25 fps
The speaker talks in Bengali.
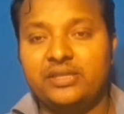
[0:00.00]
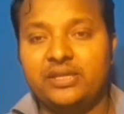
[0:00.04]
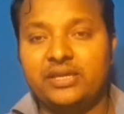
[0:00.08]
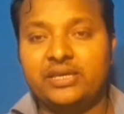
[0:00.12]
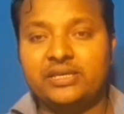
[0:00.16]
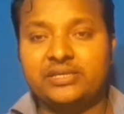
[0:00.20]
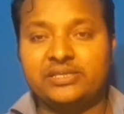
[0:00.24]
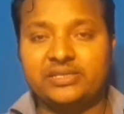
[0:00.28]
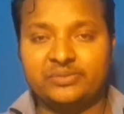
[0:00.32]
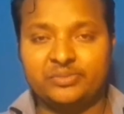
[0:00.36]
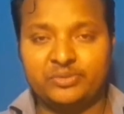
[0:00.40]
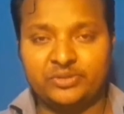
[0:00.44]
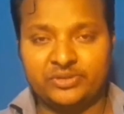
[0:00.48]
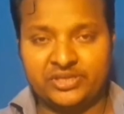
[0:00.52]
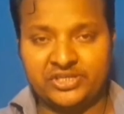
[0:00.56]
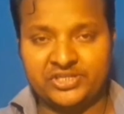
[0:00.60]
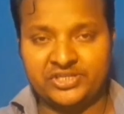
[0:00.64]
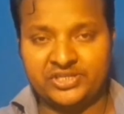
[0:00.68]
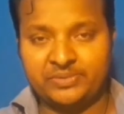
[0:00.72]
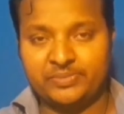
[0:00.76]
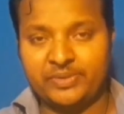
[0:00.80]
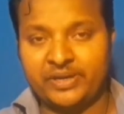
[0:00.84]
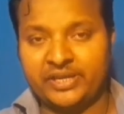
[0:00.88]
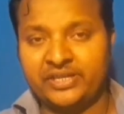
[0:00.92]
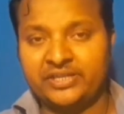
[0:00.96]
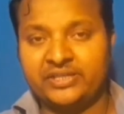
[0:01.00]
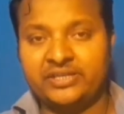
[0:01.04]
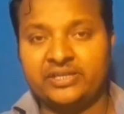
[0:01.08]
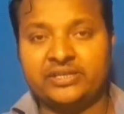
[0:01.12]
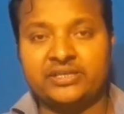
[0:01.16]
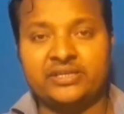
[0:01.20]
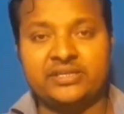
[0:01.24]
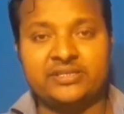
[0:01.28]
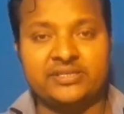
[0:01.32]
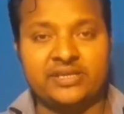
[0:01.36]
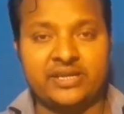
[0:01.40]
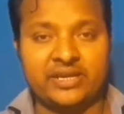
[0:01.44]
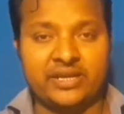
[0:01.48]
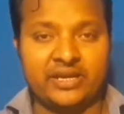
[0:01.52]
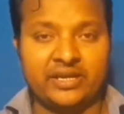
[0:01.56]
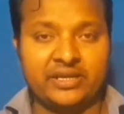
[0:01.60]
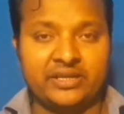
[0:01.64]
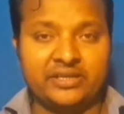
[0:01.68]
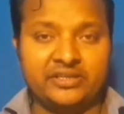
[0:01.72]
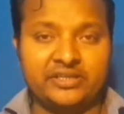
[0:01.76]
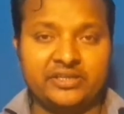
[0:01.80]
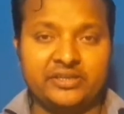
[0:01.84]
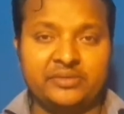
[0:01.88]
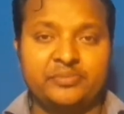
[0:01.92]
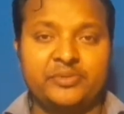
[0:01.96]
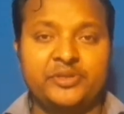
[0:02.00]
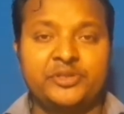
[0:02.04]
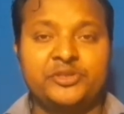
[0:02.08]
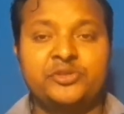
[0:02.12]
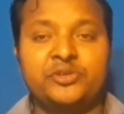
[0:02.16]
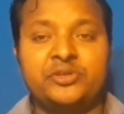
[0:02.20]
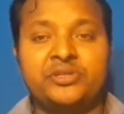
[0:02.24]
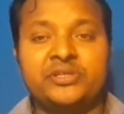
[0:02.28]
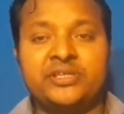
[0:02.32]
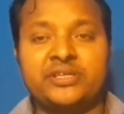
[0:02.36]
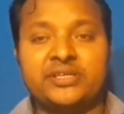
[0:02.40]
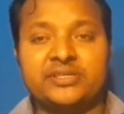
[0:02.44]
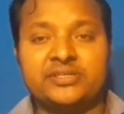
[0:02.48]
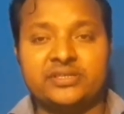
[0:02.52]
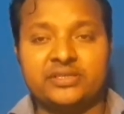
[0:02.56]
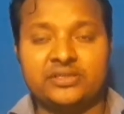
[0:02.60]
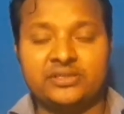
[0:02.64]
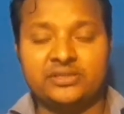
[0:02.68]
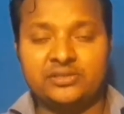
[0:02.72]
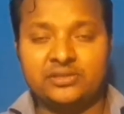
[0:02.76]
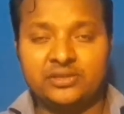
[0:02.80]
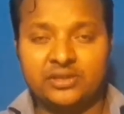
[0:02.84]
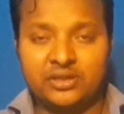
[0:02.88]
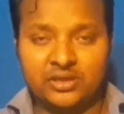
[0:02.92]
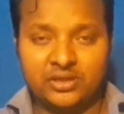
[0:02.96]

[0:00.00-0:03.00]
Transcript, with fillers: দেশ এবং দেশের বাইরে থেকে যারা এই ভিডিওটি দেখছেন